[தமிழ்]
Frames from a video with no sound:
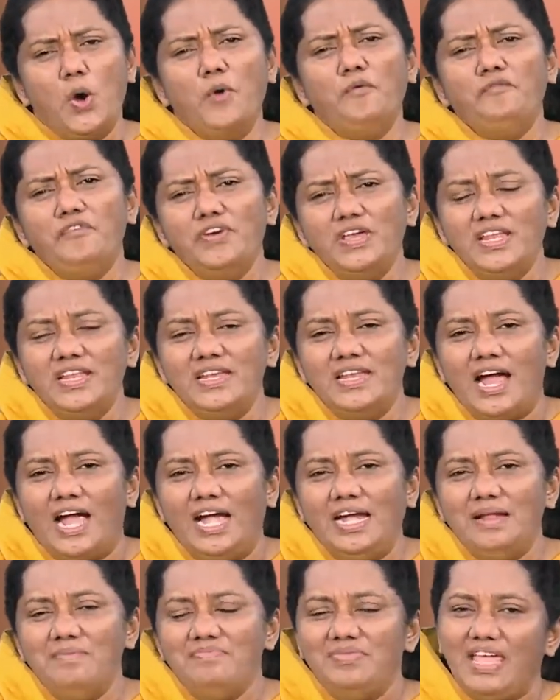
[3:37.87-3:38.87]
ஒவ்வொரு
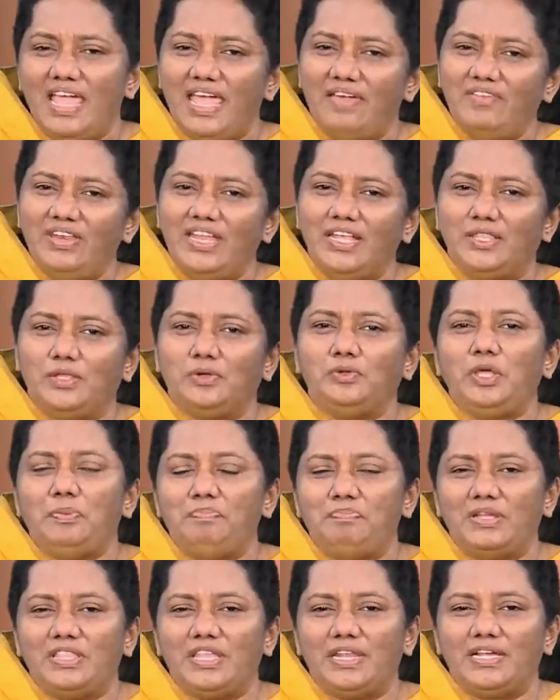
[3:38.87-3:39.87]
நாளும் தேவனை
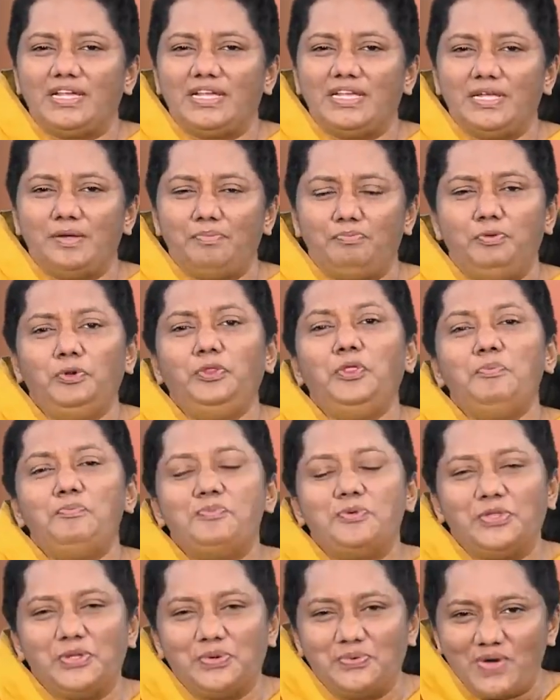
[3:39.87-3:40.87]
துதிப்பதற்கு புது
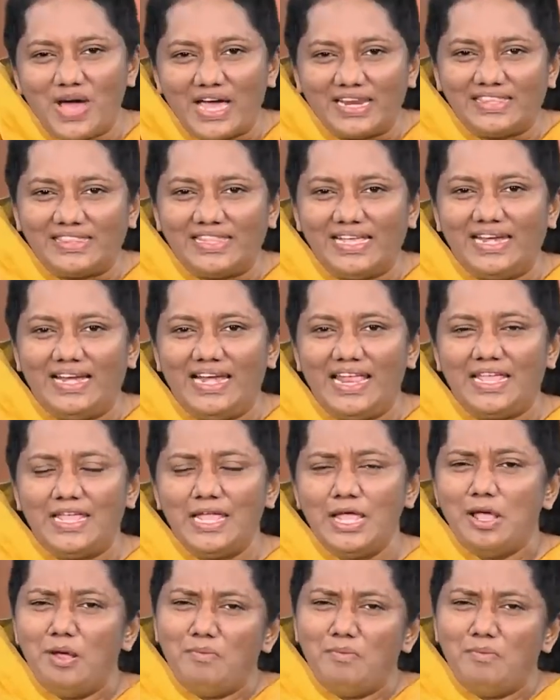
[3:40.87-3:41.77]
புது வார்த்தைகளை